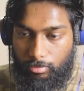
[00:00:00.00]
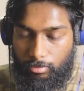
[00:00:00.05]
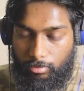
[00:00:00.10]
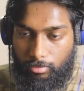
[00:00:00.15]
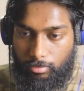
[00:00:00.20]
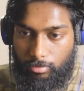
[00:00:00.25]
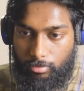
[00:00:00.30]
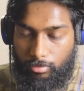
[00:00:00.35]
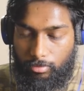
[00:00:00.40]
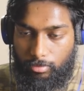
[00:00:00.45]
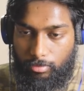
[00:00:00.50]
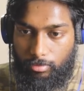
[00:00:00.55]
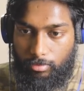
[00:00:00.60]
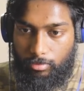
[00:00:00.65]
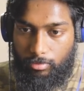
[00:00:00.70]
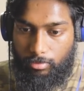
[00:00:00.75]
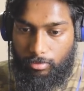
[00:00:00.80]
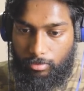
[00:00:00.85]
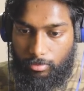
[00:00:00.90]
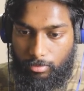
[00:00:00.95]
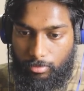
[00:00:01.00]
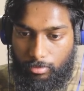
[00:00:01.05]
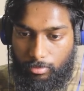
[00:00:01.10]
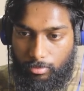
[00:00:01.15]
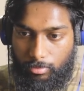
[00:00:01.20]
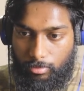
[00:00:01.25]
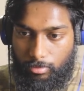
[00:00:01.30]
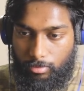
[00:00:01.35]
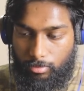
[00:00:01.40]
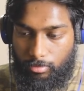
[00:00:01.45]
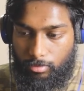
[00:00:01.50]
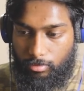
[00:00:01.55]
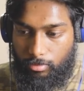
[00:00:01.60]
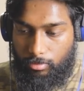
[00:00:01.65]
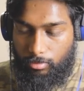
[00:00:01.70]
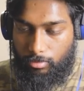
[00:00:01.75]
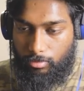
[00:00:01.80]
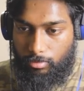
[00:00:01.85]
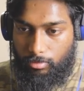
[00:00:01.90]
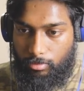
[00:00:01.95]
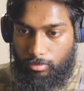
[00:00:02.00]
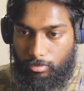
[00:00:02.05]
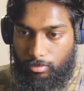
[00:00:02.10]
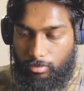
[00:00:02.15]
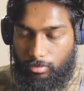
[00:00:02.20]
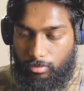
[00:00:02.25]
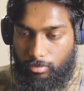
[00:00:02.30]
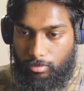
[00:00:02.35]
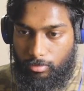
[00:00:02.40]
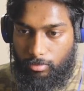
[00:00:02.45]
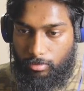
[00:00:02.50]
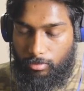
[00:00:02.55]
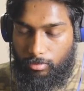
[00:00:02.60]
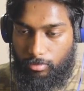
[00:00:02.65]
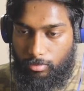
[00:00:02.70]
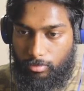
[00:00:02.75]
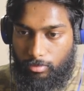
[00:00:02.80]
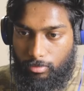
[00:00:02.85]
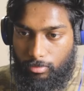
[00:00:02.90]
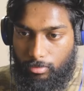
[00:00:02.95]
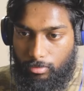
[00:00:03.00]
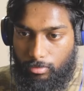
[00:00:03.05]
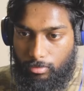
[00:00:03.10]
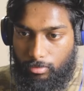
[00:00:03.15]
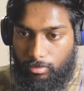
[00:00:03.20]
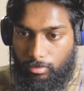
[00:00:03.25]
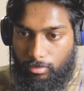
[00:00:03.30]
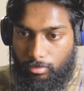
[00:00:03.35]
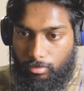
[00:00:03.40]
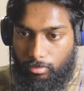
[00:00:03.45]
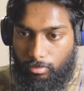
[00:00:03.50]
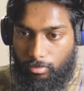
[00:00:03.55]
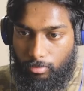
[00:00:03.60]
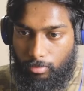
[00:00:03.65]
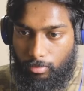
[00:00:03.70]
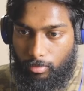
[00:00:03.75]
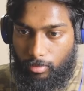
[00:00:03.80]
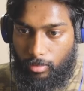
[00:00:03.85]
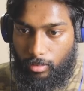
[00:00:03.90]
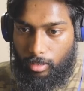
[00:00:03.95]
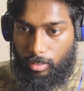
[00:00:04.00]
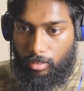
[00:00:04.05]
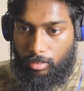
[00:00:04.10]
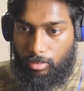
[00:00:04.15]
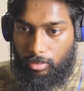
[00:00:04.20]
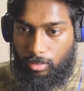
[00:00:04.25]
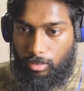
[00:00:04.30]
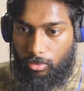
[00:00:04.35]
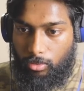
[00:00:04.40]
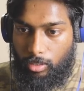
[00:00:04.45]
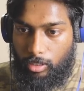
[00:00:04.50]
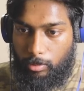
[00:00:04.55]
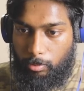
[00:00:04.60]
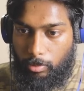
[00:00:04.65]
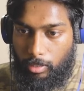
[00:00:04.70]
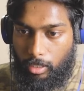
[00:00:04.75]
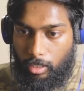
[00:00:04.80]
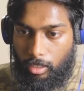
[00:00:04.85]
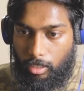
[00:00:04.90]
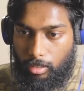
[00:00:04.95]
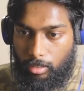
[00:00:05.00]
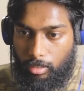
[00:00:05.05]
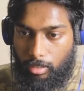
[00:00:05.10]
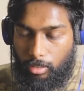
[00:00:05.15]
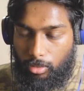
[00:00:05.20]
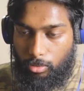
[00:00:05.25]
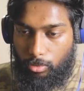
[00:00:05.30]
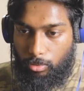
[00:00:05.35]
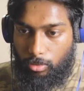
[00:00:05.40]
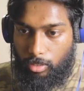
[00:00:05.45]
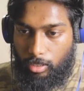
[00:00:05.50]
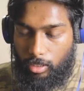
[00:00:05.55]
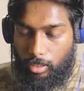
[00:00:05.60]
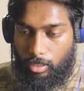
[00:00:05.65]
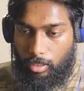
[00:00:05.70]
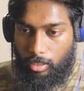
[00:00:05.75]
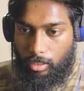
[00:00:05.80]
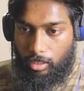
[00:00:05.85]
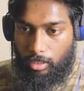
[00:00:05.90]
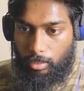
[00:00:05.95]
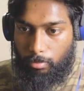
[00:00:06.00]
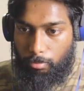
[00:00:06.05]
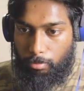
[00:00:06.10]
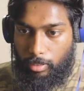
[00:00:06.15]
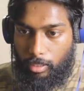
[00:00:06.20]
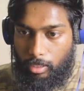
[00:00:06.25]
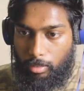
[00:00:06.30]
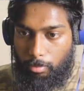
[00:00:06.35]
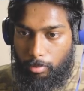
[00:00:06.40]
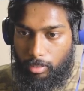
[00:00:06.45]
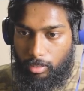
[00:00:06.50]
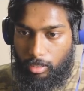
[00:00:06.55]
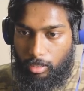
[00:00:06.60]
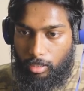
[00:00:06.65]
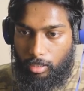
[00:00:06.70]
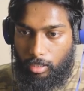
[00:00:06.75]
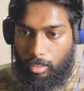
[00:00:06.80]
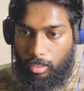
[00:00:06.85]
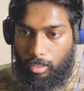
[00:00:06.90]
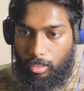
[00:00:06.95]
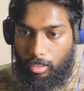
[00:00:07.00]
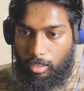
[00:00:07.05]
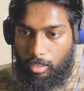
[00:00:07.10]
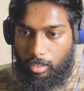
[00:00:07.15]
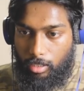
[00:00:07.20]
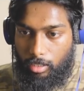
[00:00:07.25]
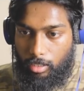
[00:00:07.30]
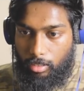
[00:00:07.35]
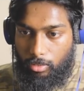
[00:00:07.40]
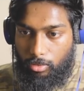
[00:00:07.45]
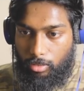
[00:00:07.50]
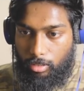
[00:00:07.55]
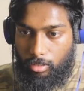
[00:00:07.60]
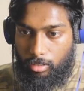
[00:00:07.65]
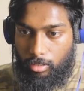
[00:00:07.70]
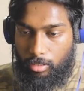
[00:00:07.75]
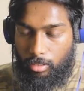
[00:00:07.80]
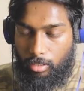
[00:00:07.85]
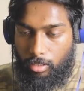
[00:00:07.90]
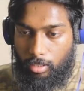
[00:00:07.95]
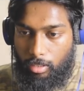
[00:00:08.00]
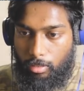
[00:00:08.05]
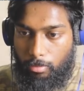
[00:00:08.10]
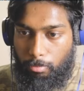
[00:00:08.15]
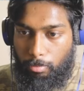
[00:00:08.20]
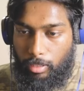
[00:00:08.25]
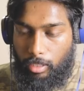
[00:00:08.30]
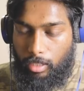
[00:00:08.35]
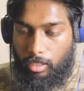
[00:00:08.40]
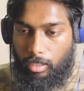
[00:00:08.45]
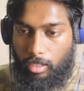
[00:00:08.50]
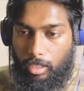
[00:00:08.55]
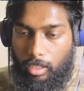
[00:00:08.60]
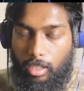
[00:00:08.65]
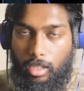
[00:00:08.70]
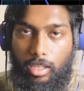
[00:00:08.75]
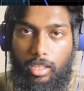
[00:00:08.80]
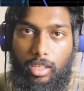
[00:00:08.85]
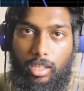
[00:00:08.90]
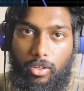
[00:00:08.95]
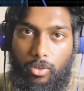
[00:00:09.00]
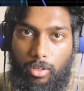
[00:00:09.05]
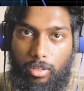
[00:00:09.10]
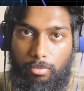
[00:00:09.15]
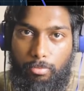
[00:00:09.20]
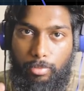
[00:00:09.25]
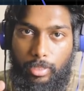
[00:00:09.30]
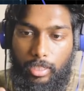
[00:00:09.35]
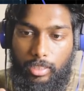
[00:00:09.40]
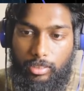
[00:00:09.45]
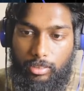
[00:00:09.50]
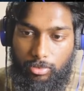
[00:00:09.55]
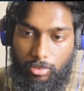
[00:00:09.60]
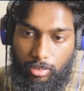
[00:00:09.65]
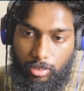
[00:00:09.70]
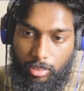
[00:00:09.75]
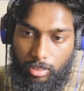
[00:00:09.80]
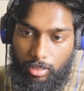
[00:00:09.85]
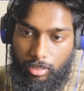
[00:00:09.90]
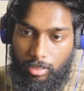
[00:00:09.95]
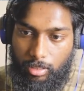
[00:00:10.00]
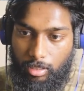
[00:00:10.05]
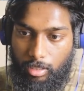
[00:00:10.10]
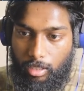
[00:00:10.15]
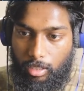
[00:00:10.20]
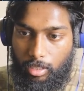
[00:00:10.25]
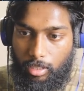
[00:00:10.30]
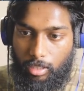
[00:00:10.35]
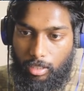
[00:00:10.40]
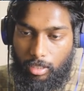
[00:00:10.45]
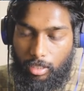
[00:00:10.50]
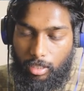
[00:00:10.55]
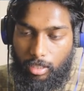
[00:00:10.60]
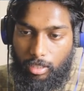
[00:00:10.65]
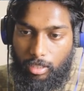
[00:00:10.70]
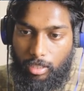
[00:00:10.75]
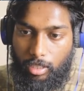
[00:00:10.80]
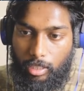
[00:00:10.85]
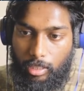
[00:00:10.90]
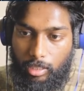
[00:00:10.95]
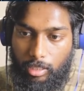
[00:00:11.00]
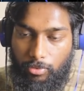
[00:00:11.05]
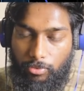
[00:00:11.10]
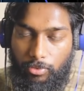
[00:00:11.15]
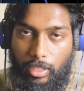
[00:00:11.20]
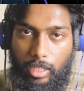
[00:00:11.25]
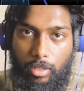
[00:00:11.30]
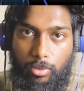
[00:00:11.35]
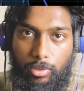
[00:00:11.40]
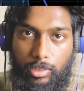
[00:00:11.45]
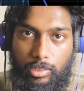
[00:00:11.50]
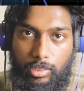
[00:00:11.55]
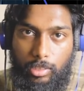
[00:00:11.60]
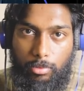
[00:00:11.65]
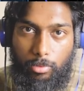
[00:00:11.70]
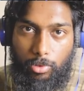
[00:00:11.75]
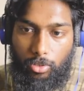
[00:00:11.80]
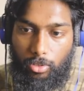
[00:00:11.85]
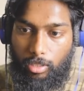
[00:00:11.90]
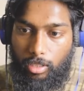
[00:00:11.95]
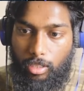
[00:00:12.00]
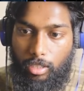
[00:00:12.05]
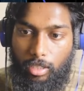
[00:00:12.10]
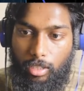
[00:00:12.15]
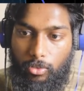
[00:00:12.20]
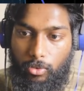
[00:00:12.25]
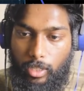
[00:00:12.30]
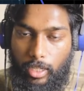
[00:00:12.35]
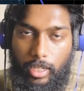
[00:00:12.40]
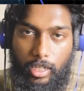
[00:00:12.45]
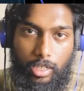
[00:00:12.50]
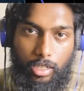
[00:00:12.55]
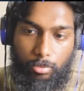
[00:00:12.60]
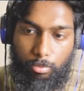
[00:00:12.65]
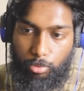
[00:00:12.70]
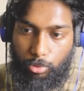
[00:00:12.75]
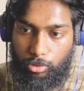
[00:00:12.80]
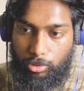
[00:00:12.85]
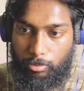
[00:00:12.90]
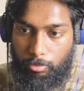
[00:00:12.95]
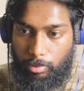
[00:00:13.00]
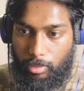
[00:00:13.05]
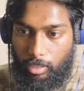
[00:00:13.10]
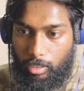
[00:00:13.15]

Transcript: இந்த ஊரடங்கு முடிஞ்சதுக்கப்புறம் உங்களை சுற்றி இருக்கிற இயற்கையை கவனிங்க ஸோ நோட்டீஸ் பண்ணிங்கன்னா இந்த டூன்ற இருக்கிற பீக் பார்த்தீங்கன்னா இங்கே இருக்கிற ஒரு பீக் அங்கே தான் என்னோடய பேஸ் வந்து இருக்குது அந்த ஃப்ரீக்குவென்சியை மட்டும் நான் இன்னும் லைட்டாக பூஸ்ட்